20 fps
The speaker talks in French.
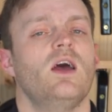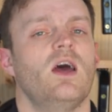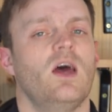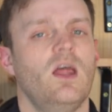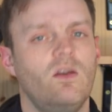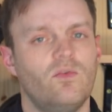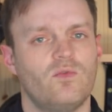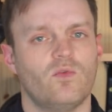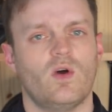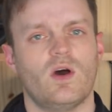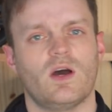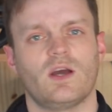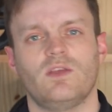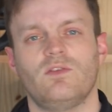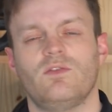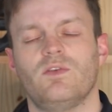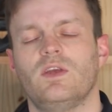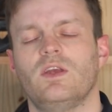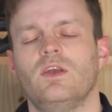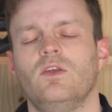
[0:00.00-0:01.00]
Elles vont
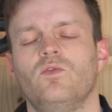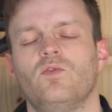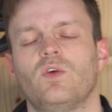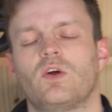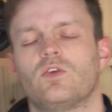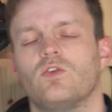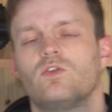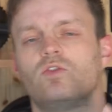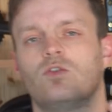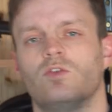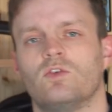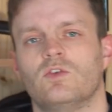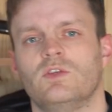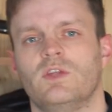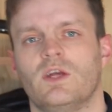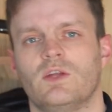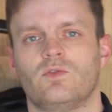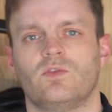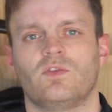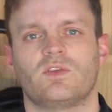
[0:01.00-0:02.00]
arriver une fois que le
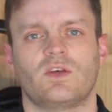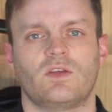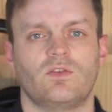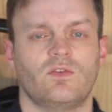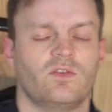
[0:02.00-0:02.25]
corona, tout ça,